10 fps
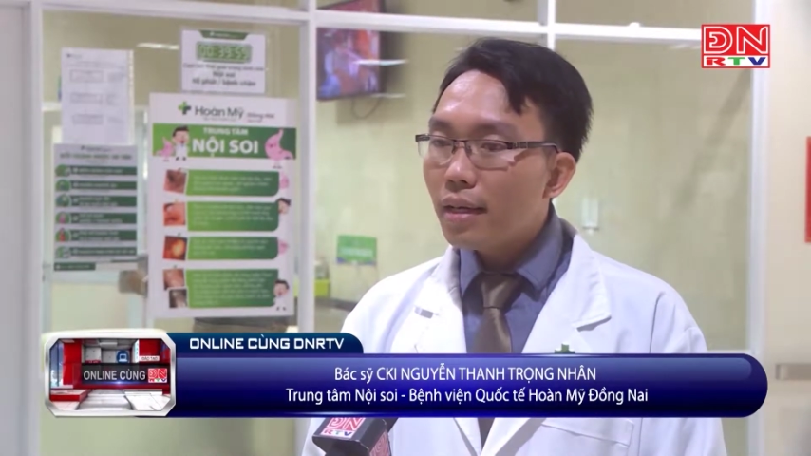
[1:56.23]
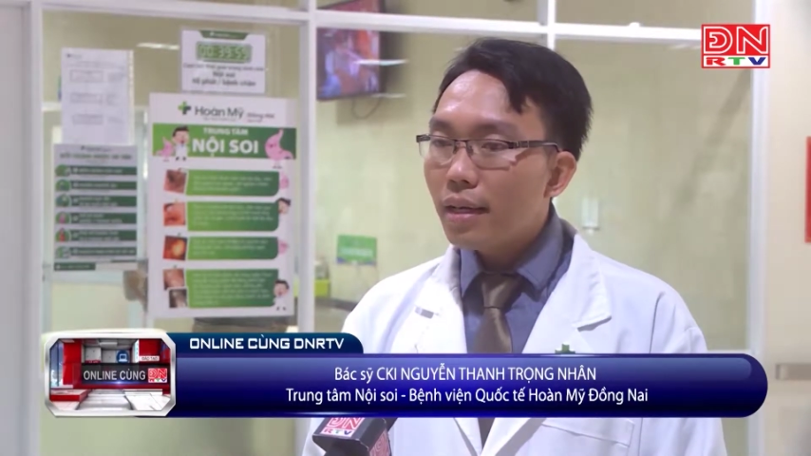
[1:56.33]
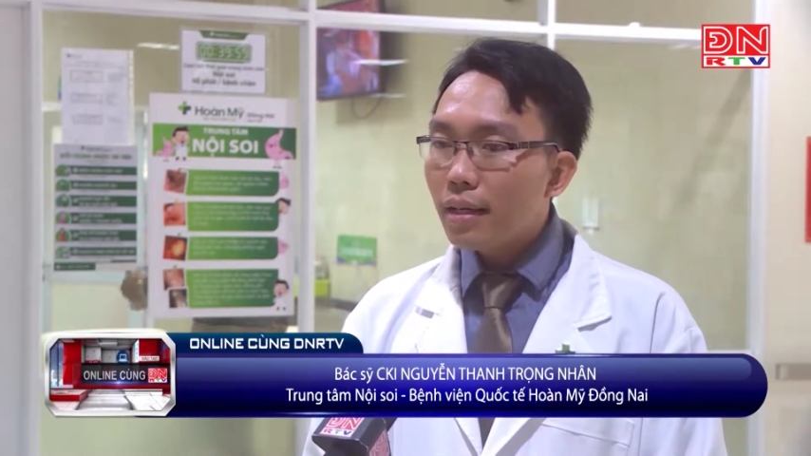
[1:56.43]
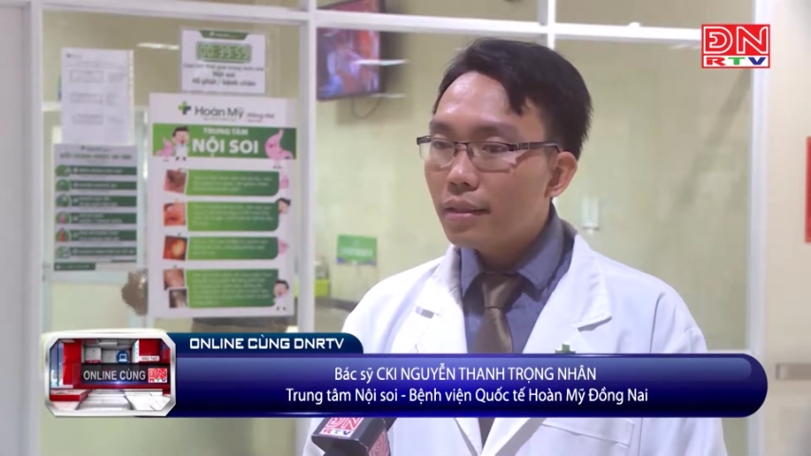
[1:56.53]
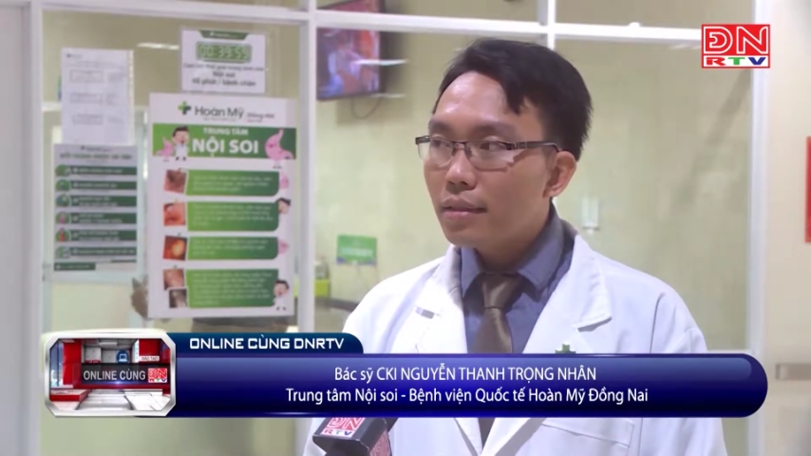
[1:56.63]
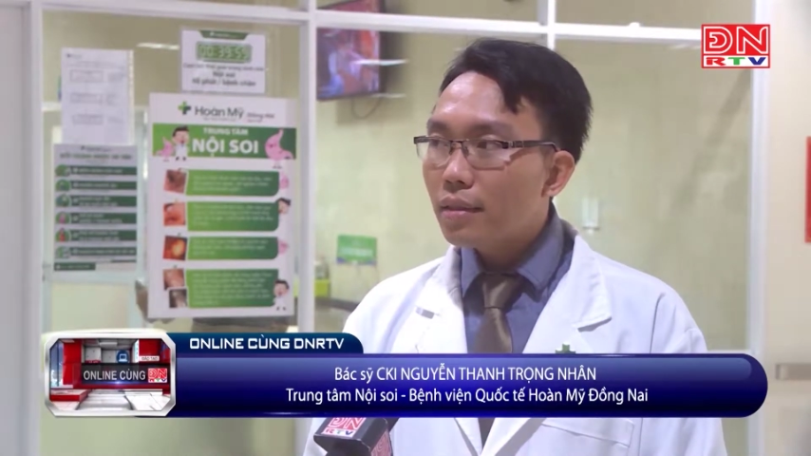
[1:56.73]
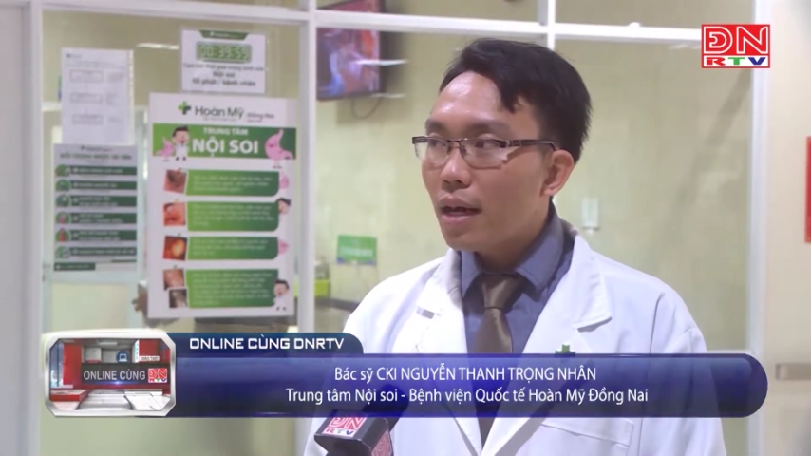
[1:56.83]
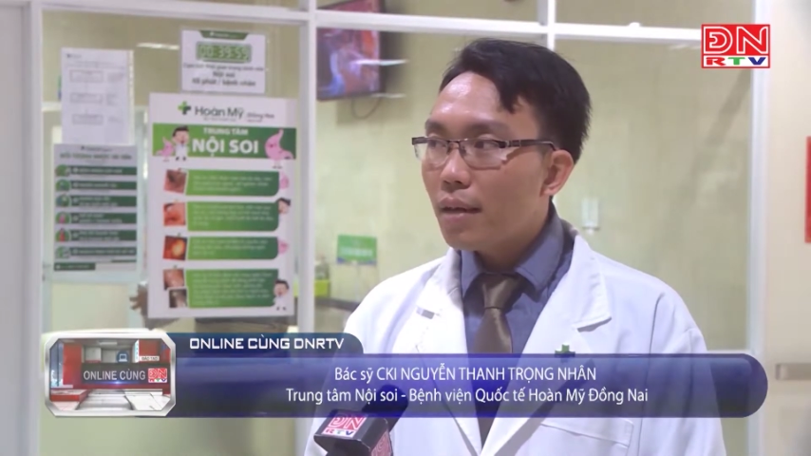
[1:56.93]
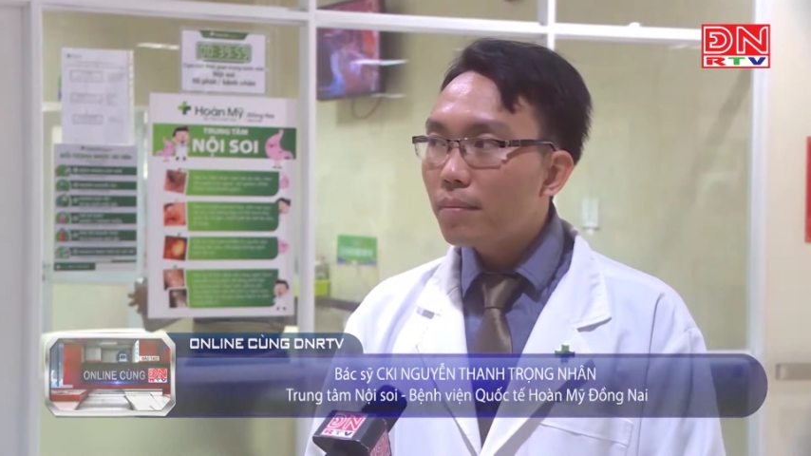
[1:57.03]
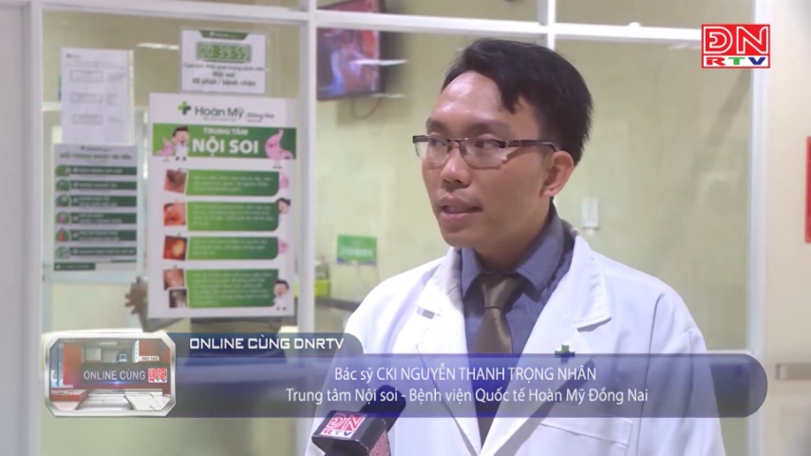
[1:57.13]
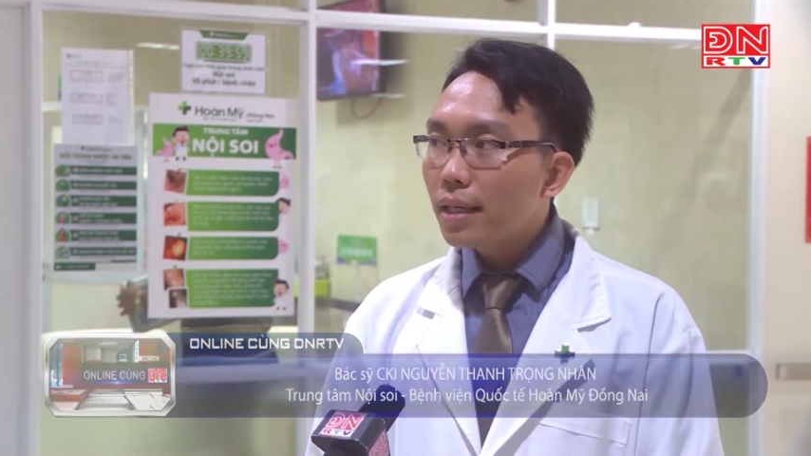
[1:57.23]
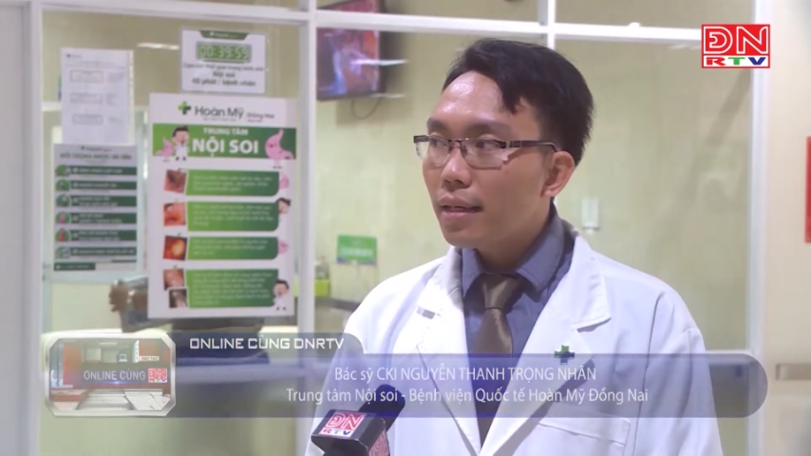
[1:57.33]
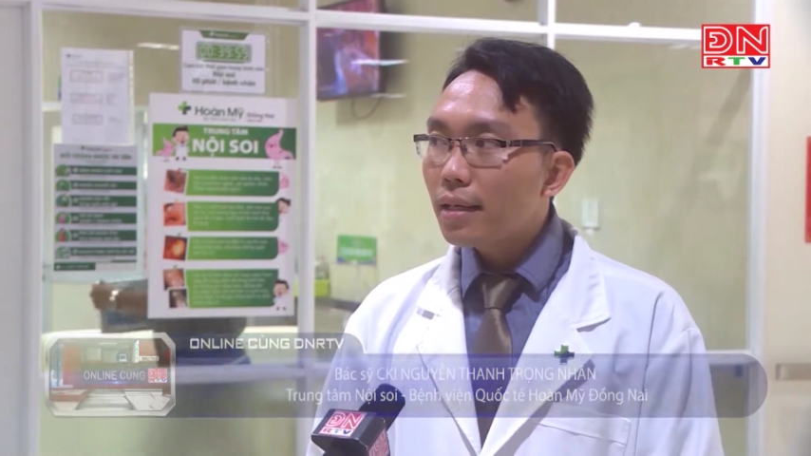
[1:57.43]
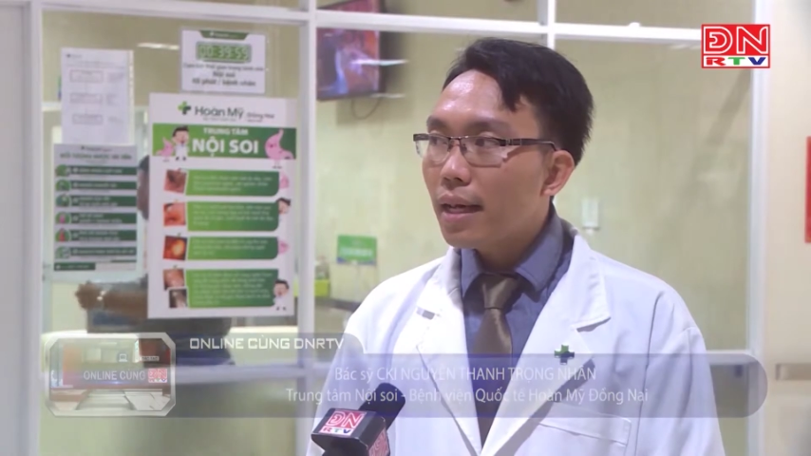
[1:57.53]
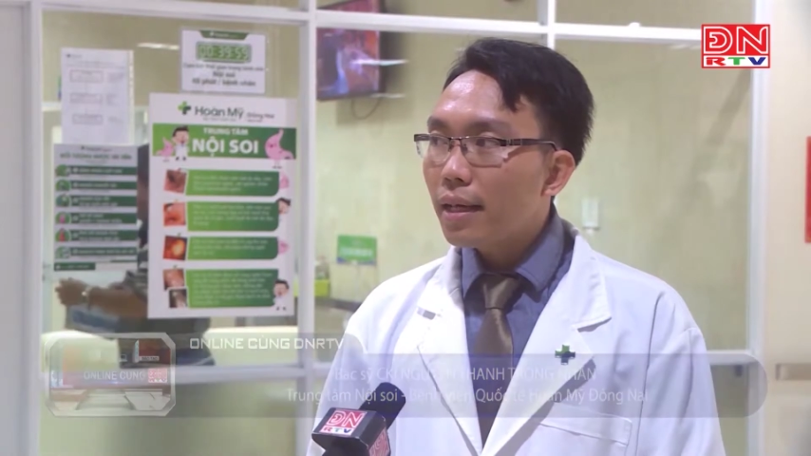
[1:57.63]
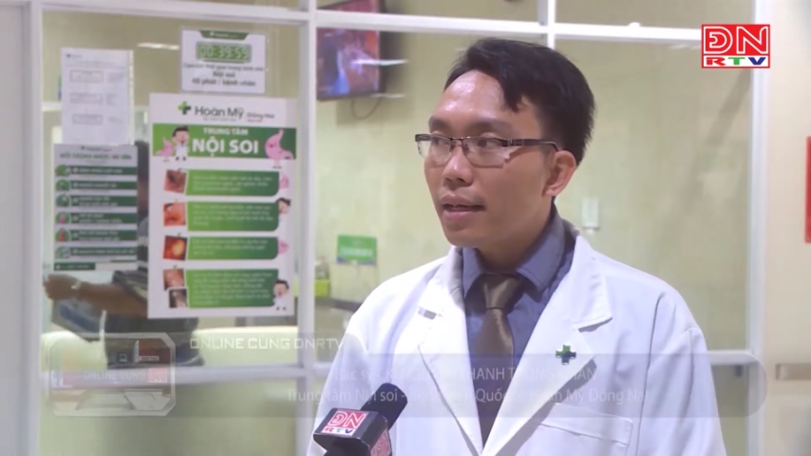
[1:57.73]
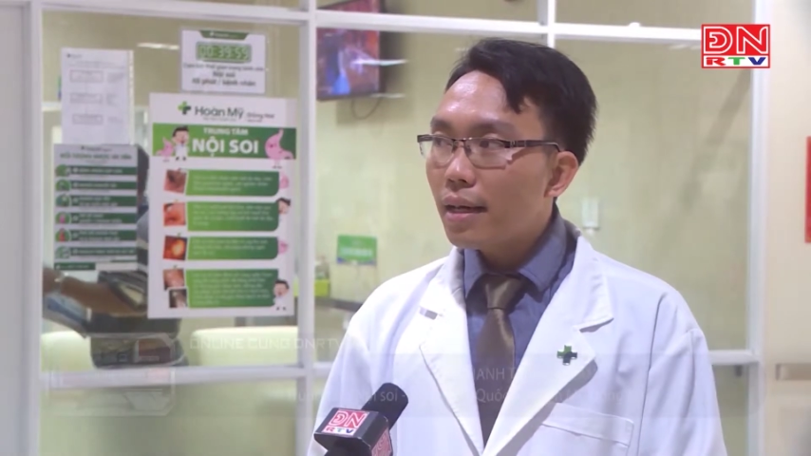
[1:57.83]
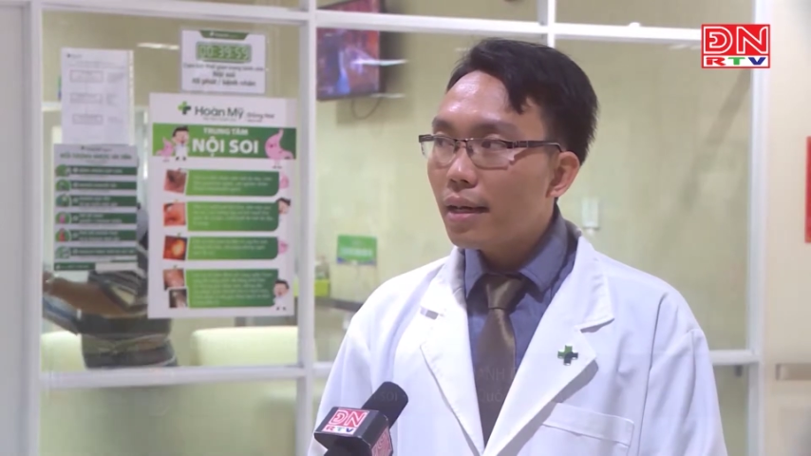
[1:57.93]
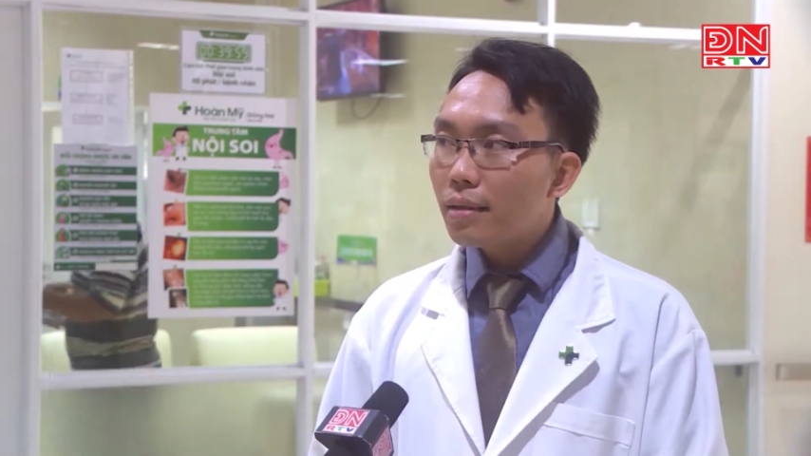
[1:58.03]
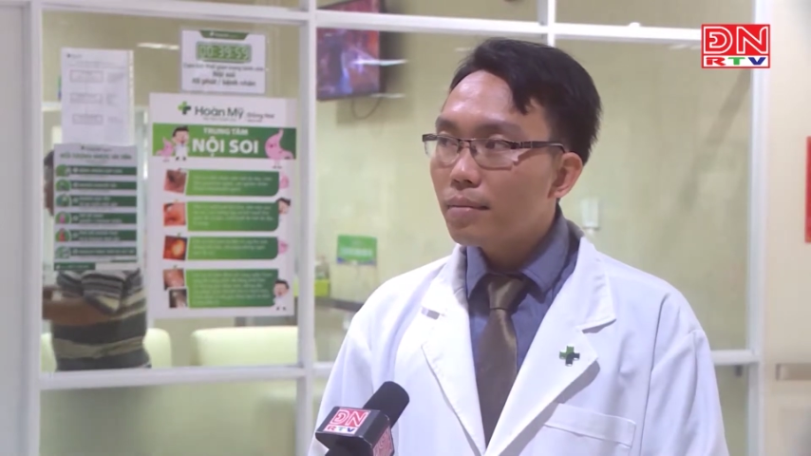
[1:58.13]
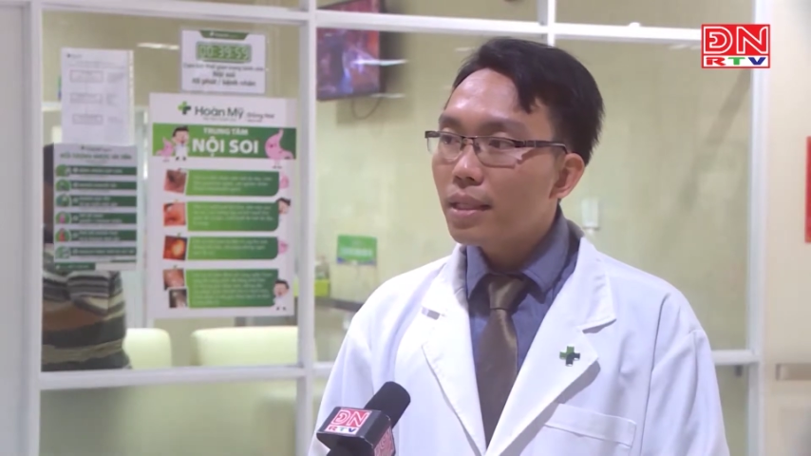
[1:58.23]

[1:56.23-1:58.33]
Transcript: thì à, trường hợp bệnh nhân này là